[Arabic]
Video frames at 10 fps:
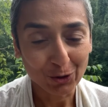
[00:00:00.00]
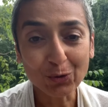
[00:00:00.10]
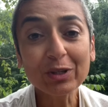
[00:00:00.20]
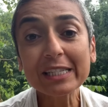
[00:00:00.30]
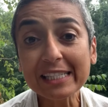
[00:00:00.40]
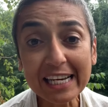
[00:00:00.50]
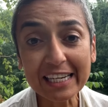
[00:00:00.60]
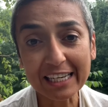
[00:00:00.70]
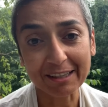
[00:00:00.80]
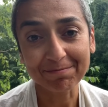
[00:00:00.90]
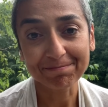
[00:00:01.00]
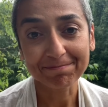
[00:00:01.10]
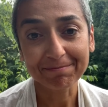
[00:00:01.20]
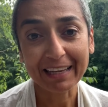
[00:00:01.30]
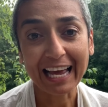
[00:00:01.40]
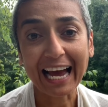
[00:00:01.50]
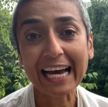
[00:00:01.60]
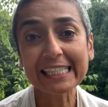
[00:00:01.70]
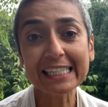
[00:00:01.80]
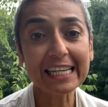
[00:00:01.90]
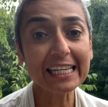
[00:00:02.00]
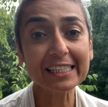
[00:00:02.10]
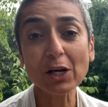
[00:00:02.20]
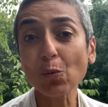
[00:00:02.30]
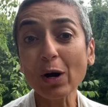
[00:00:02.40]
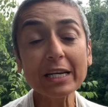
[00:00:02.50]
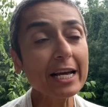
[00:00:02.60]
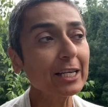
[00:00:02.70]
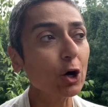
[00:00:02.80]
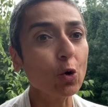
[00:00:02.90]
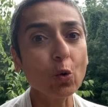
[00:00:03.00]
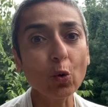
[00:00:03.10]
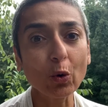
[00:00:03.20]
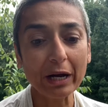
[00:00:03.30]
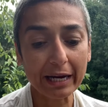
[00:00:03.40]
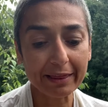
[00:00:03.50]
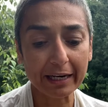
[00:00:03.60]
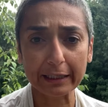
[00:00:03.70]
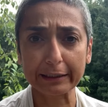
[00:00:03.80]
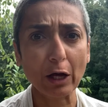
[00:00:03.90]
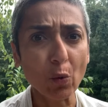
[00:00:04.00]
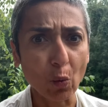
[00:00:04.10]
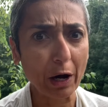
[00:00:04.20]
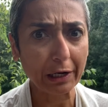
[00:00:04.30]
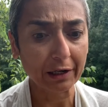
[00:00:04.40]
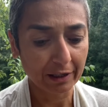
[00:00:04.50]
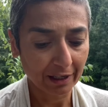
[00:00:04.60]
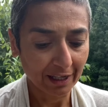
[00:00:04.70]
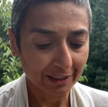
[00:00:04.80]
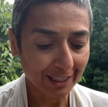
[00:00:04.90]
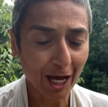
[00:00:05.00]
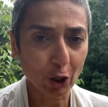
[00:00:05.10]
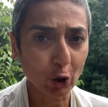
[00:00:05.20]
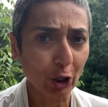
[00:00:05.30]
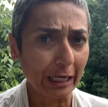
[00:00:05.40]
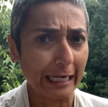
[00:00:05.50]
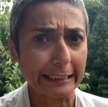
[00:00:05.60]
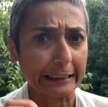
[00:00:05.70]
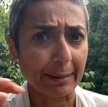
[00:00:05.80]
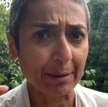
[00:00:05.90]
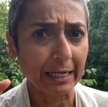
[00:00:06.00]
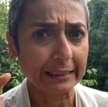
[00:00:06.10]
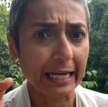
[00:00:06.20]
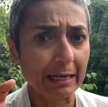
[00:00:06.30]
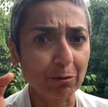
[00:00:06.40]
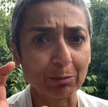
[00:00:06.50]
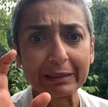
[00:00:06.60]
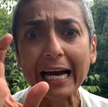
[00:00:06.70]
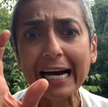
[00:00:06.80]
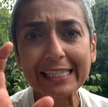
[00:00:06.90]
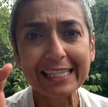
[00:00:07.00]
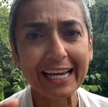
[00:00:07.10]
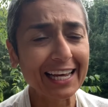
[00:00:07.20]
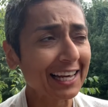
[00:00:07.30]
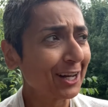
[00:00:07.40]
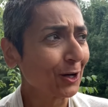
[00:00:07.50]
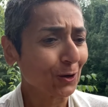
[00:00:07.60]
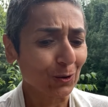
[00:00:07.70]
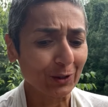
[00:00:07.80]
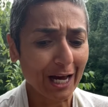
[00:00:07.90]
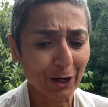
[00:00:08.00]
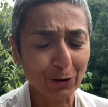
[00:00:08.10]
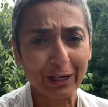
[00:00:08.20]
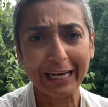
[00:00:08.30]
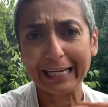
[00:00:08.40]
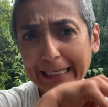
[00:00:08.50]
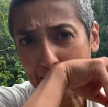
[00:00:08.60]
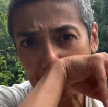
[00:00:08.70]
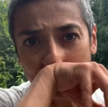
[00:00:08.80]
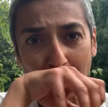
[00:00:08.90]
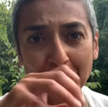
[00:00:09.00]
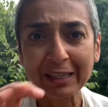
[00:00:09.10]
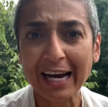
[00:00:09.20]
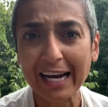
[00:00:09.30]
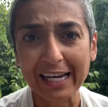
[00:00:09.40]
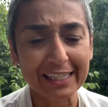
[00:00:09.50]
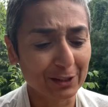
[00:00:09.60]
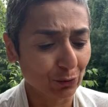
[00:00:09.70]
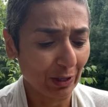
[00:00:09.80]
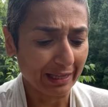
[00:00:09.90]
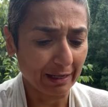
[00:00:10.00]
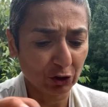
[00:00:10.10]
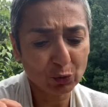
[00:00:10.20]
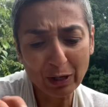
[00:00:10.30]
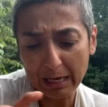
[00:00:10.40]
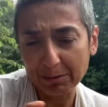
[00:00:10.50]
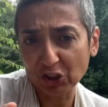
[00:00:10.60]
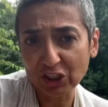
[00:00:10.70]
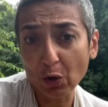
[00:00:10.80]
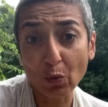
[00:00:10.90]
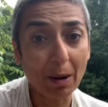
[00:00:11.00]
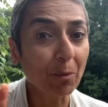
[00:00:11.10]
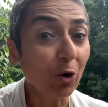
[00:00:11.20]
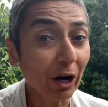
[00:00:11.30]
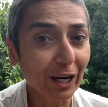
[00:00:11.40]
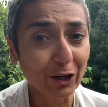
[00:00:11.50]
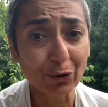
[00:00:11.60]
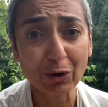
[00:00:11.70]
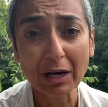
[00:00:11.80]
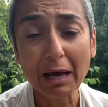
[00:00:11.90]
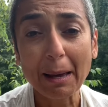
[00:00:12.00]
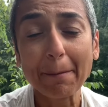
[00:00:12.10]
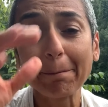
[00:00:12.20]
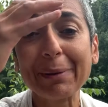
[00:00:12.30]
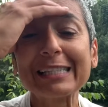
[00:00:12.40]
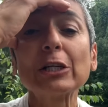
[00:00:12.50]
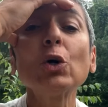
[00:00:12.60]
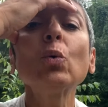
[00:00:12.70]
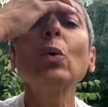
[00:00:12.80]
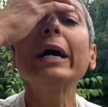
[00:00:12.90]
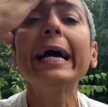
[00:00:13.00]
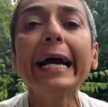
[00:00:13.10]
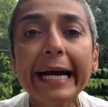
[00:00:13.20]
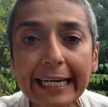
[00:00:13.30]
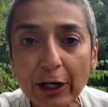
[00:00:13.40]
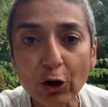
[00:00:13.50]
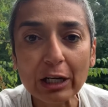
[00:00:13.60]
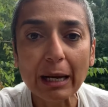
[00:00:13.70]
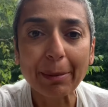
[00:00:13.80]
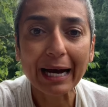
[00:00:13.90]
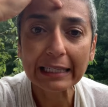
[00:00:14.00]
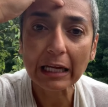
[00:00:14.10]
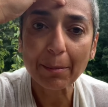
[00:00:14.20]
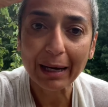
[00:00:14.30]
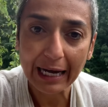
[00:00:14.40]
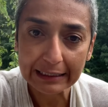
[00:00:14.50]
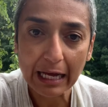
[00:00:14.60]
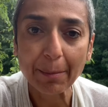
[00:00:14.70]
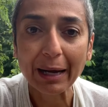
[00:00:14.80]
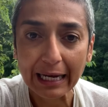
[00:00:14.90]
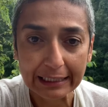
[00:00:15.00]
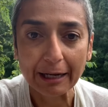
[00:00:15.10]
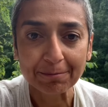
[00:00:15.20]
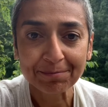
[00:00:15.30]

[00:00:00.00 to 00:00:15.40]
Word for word: ونسينا حسينا صورنا انه اذا نتطور ناكل الطماطة الممتازة وناكل الخيار الممتاز واذا شوية مشوه مو حلو بس هو احنا كله بخطأ بخطأ بخطأ